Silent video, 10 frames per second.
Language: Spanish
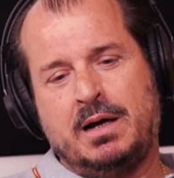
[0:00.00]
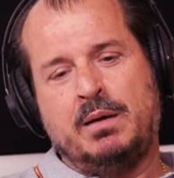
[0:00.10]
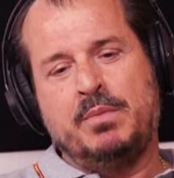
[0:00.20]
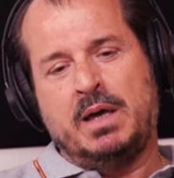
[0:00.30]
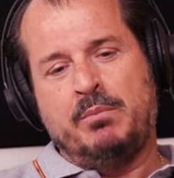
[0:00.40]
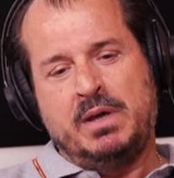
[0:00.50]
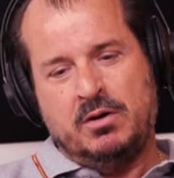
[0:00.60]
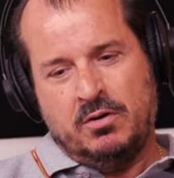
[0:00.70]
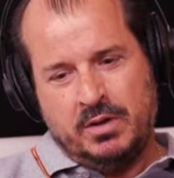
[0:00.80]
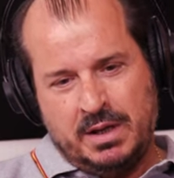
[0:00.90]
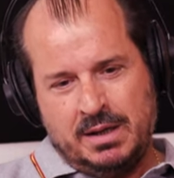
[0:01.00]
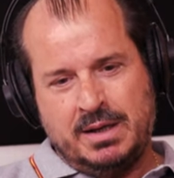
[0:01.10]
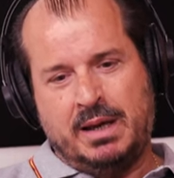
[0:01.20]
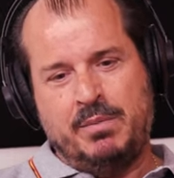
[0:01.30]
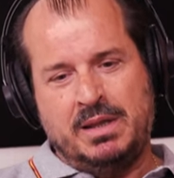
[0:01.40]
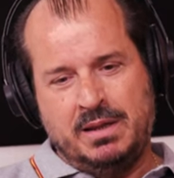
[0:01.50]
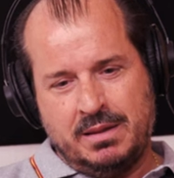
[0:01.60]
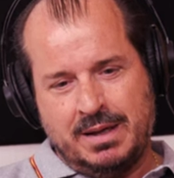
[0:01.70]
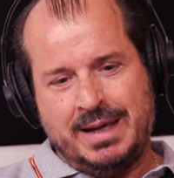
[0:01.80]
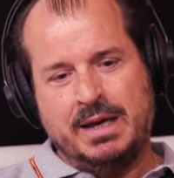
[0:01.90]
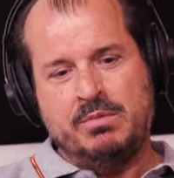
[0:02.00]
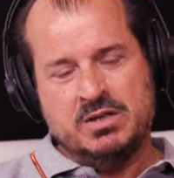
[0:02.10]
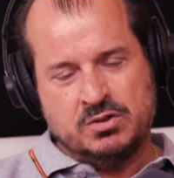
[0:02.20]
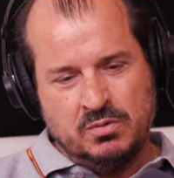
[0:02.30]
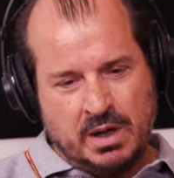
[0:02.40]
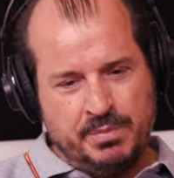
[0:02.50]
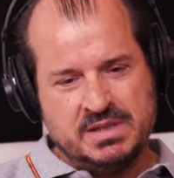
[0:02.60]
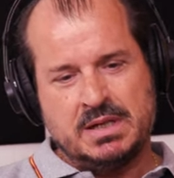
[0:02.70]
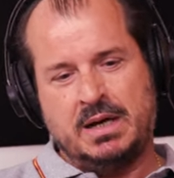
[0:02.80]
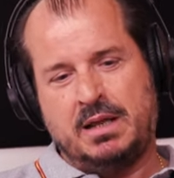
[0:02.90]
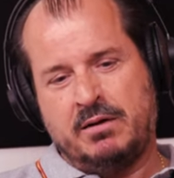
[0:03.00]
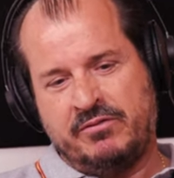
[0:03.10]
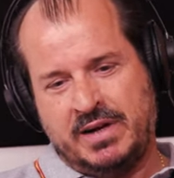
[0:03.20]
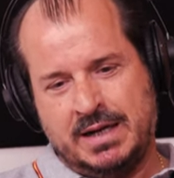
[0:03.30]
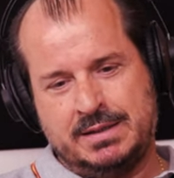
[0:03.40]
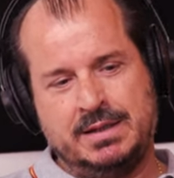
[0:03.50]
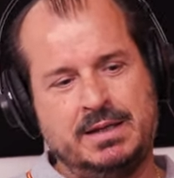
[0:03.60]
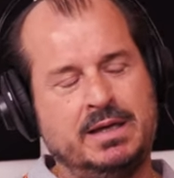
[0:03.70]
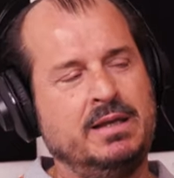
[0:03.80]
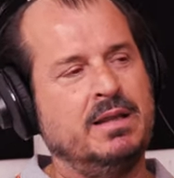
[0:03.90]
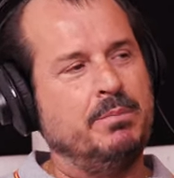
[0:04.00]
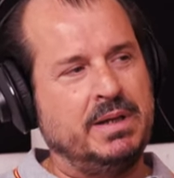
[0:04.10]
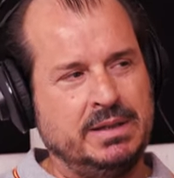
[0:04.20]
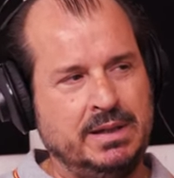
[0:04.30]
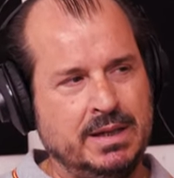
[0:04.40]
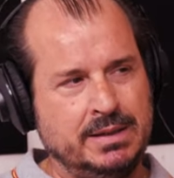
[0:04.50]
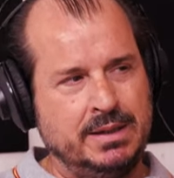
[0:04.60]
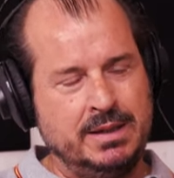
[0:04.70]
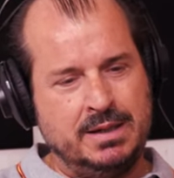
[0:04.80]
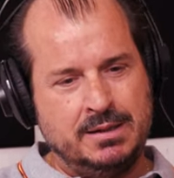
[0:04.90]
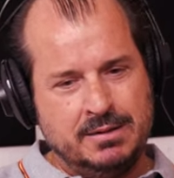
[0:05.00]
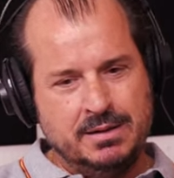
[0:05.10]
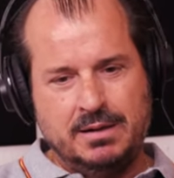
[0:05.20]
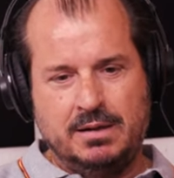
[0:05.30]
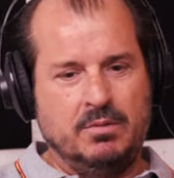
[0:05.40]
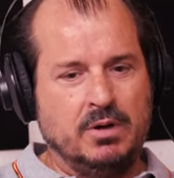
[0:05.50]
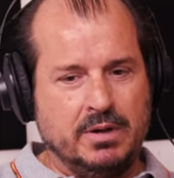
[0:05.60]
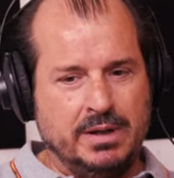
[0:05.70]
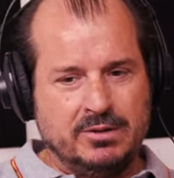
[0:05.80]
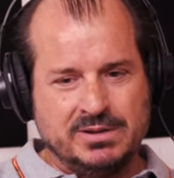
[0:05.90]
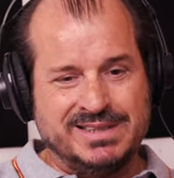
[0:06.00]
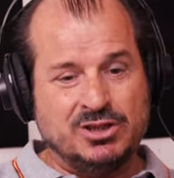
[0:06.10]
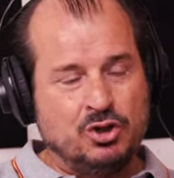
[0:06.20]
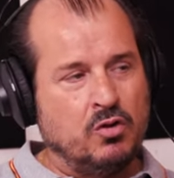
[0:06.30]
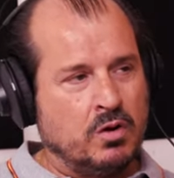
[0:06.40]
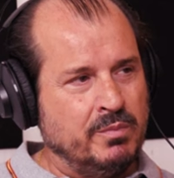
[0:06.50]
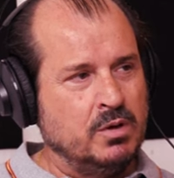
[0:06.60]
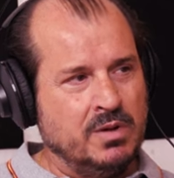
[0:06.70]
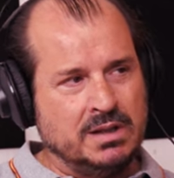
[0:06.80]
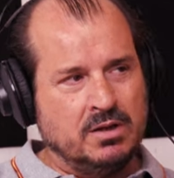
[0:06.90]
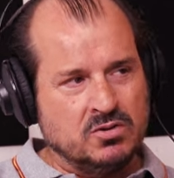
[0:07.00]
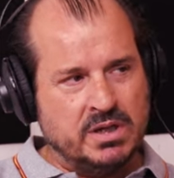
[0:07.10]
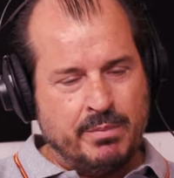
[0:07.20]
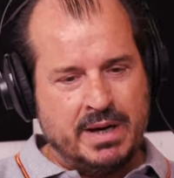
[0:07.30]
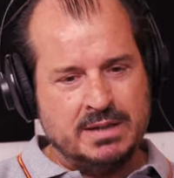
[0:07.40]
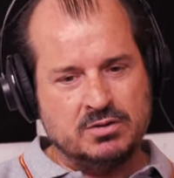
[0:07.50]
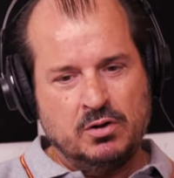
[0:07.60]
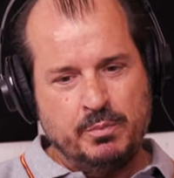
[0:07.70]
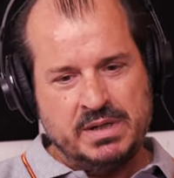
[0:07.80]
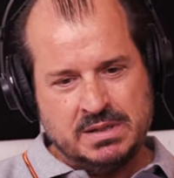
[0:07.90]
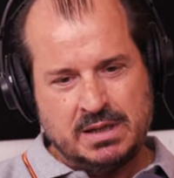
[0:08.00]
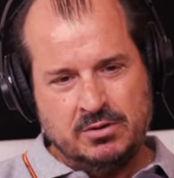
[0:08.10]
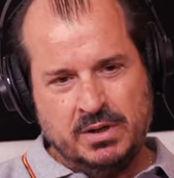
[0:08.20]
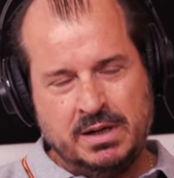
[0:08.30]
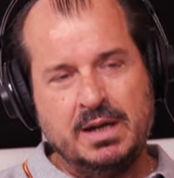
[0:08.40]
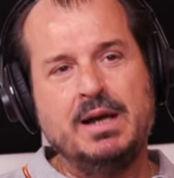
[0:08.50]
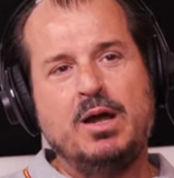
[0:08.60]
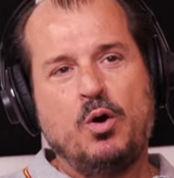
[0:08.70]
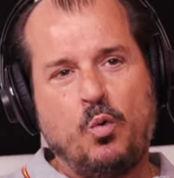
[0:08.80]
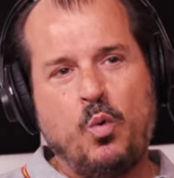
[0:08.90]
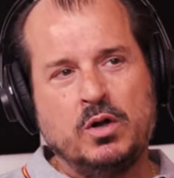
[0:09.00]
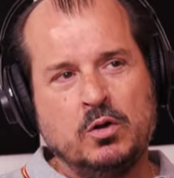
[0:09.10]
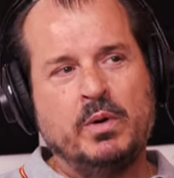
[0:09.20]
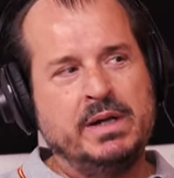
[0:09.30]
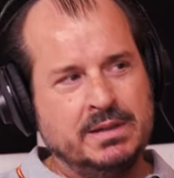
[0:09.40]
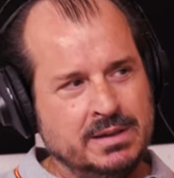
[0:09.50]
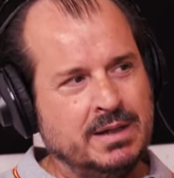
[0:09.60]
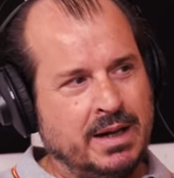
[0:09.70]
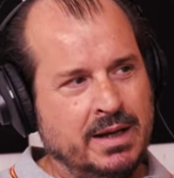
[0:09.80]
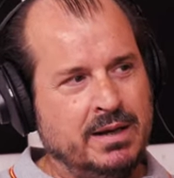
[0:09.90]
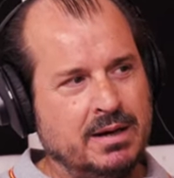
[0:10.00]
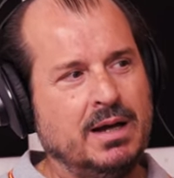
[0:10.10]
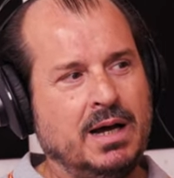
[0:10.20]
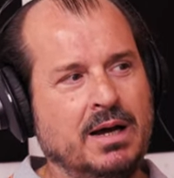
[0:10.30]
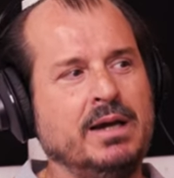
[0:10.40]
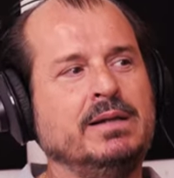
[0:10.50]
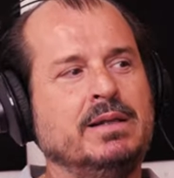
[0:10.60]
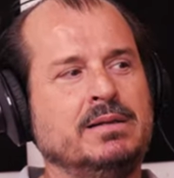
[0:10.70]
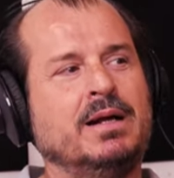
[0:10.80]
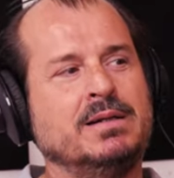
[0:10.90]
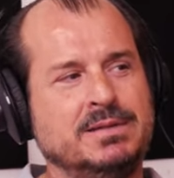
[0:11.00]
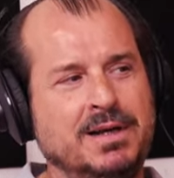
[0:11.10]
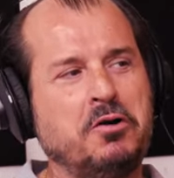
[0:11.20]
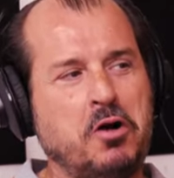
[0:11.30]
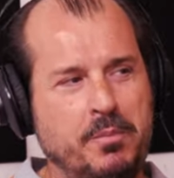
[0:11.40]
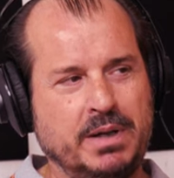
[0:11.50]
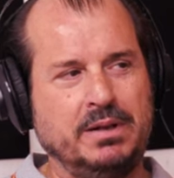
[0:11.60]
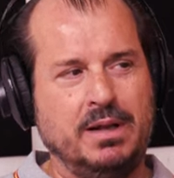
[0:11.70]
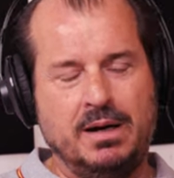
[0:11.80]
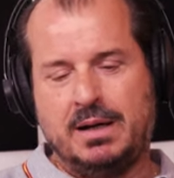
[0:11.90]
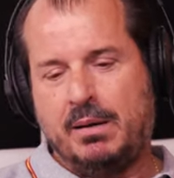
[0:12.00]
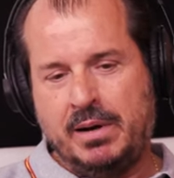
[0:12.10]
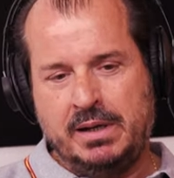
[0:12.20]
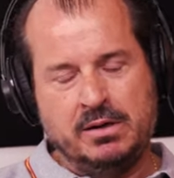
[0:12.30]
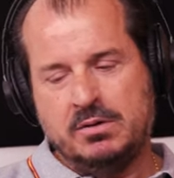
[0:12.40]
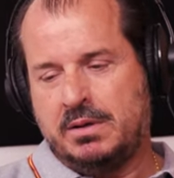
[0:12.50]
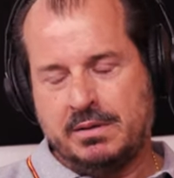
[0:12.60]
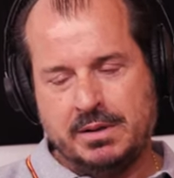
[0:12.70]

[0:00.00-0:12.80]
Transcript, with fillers: a, mi amigo del que me dice, he visto una pisada, fíjate qué zapatilla tiene, bueno, y entonces no dormir durante dos semanas solo pensando en ¿Cuándo voy a intentar ir? A intentar así le una partida al jabalí, ¿no? Es